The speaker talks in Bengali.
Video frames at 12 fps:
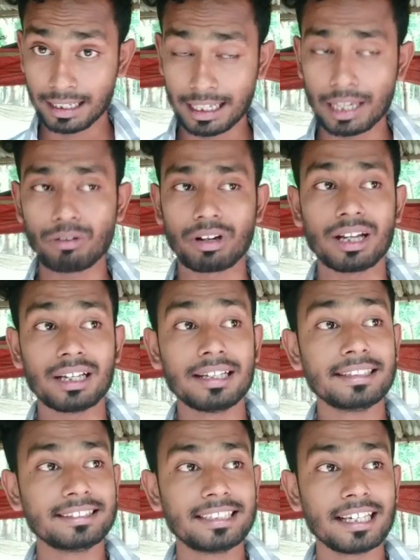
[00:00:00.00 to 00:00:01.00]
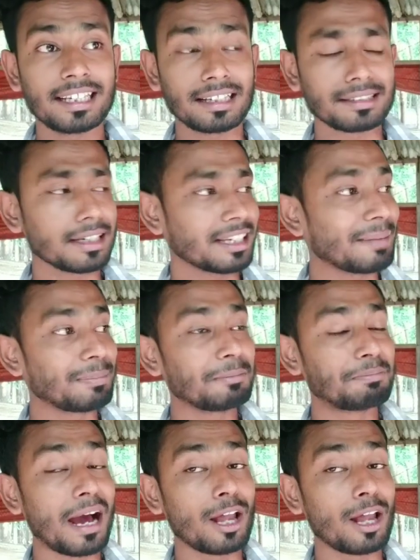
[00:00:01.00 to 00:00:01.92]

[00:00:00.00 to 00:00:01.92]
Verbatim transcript: কেননা যে কাজটাকে আপনি